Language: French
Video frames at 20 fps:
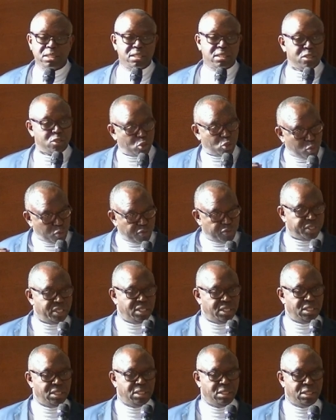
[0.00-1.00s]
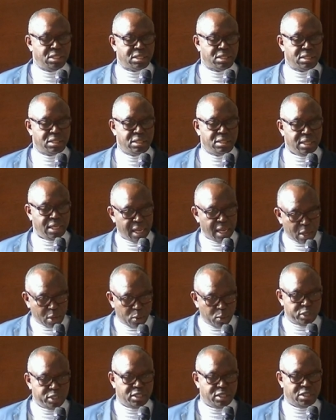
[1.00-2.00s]
se souvenir de la
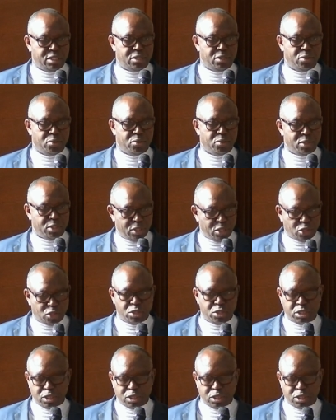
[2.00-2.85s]
condition de ceux